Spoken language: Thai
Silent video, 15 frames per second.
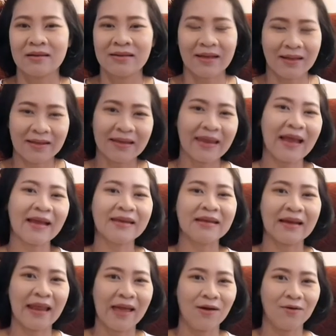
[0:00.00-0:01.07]
สักระยะหนึ่
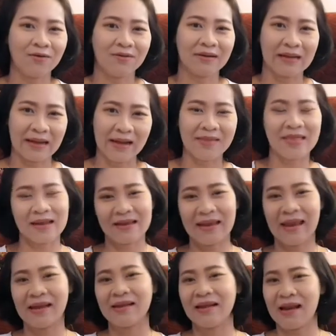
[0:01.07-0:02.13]
งแล้วนะคะสักระ
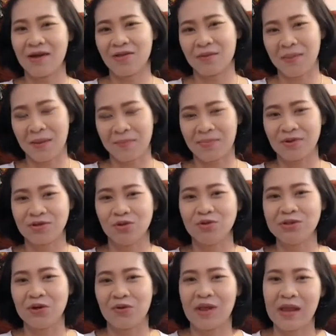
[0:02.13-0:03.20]
ยะหนึ่งแล้ว สำหรับลง
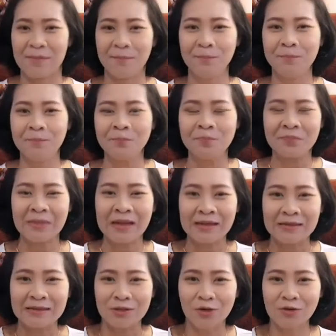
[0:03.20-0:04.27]
เสาเข็ม
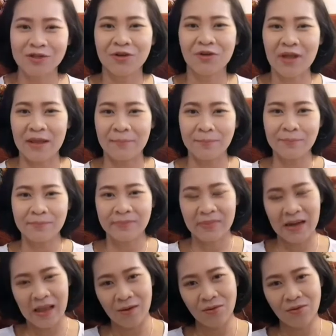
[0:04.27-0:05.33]
ลงเสาเข็ม
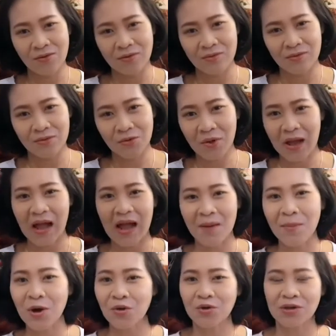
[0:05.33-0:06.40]
แล้วลูกค้า
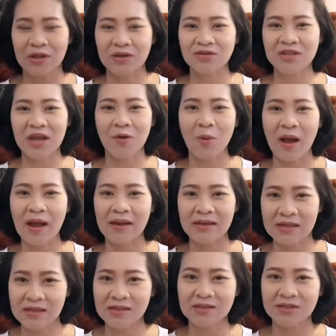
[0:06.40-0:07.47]
บางคนเข้าใจว่า
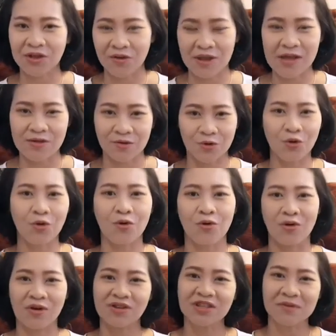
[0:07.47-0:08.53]
นี่คือเสาเอกเสาโท
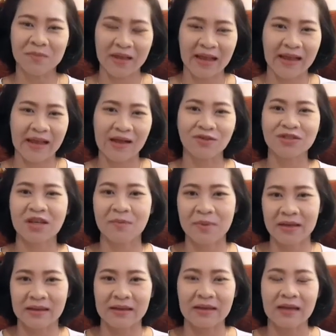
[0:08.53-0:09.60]
ก็จะมีการเข้าใจ
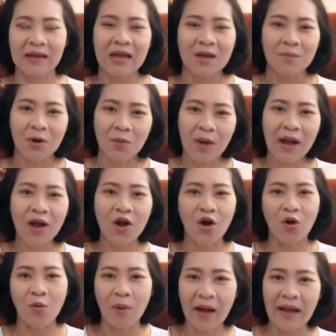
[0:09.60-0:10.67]
ผิดเพราะว่าขอ
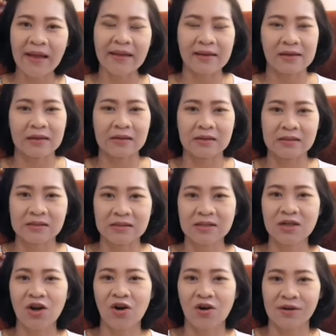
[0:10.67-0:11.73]
งไหว้หรือ
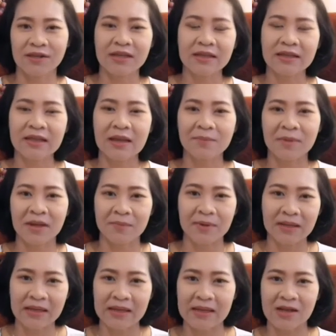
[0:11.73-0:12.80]
ของที่เตรียมในพิ
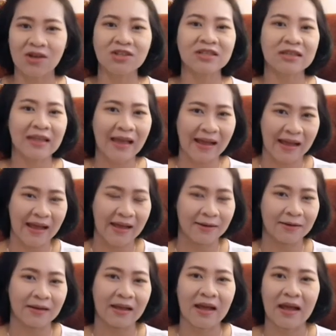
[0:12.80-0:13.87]
ธีก็จะต่างกัน
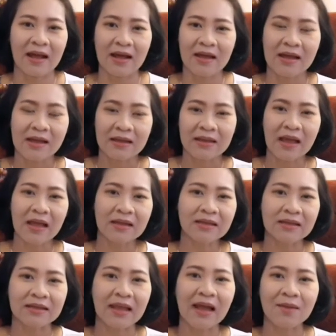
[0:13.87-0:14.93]
นะคะ ถ้า
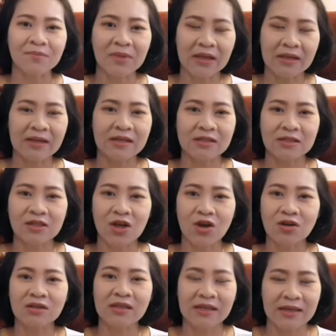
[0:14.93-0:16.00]
ติดตามติ๊กในช่อ
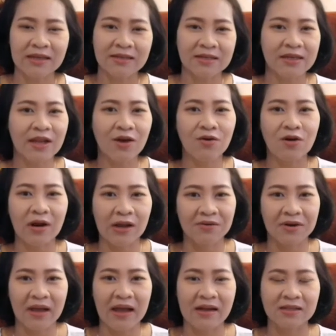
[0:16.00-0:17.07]
ง TK Channel ของเรา
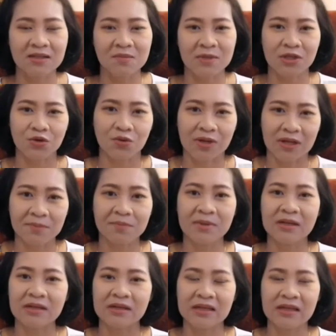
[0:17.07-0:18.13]
นะคะจะมีอยู่คลิปห
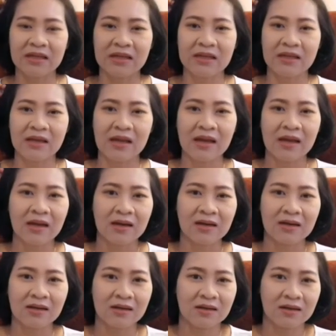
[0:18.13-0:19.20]
นึ่งที่
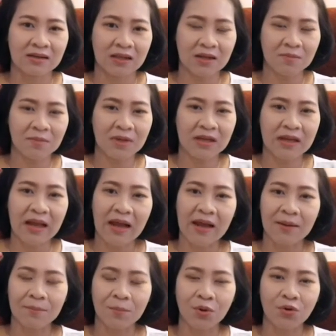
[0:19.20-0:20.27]
ติ๊กมีกา
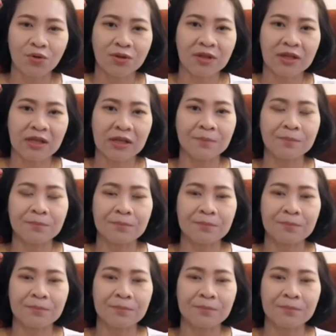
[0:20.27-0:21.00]
รโพสต์คลิป